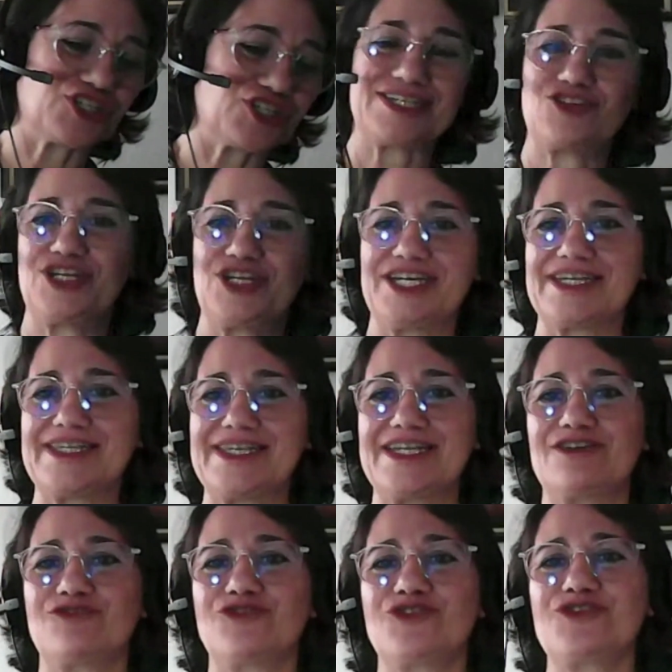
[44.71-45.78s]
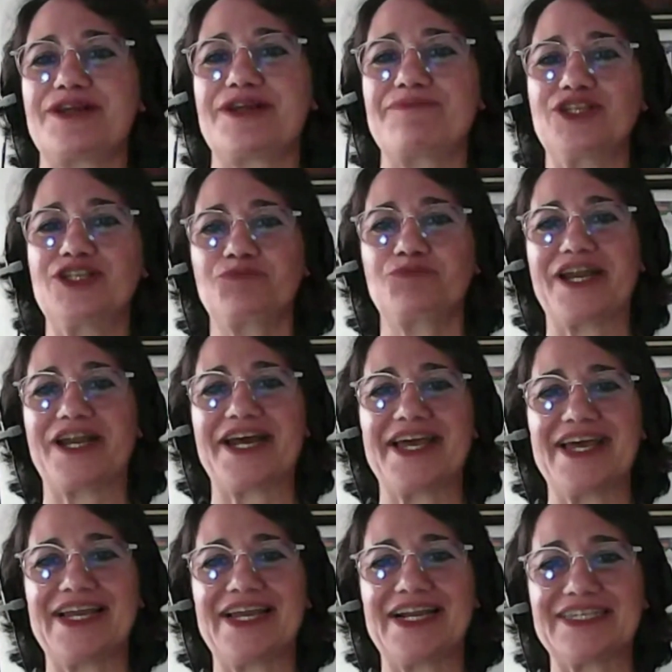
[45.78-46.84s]
as dicas seriam justamente para
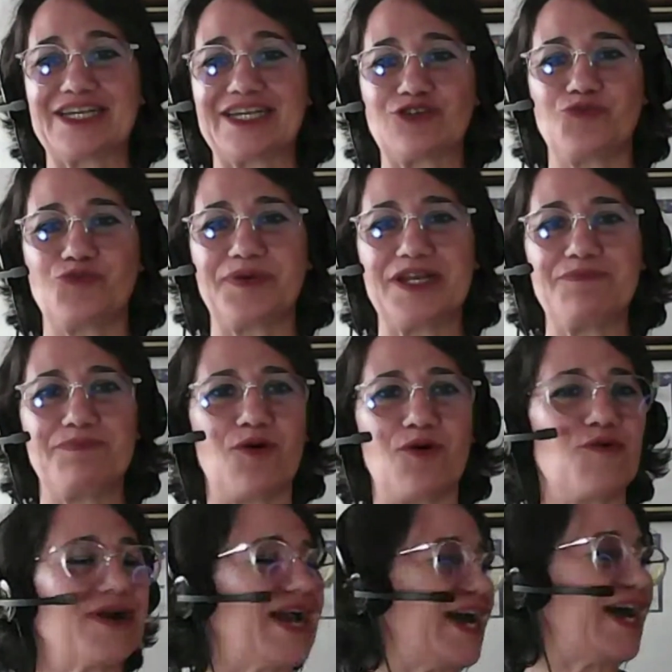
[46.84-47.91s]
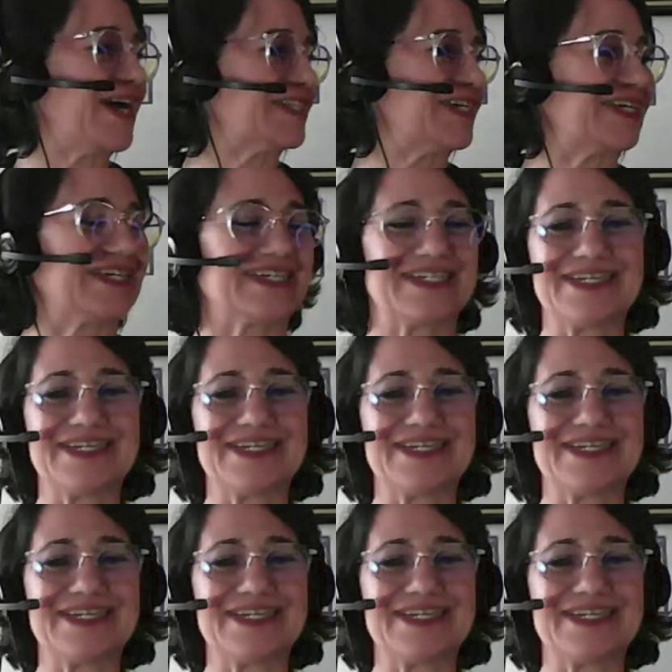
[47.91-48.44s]
ela, ela tá super empolgada aí.